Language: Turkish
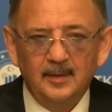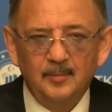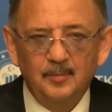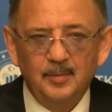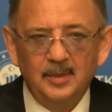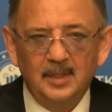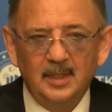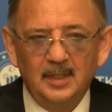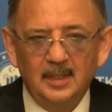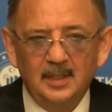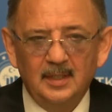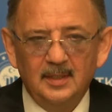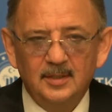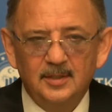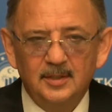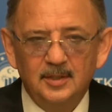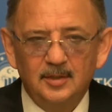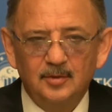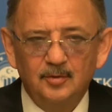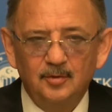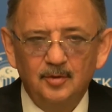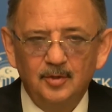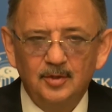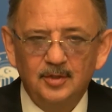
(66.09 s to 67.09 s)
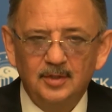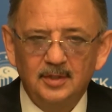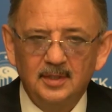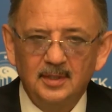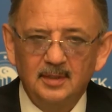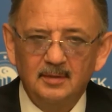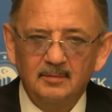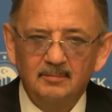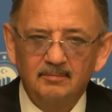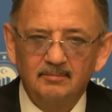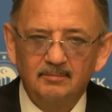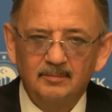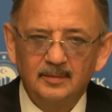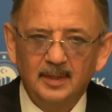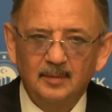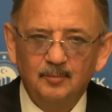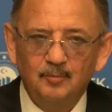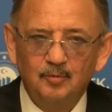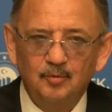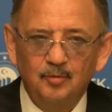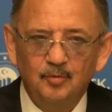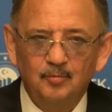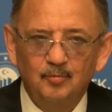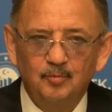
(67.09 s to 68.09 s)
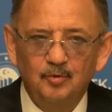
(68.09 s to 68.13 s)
Birileri çıkıyor işte lan bu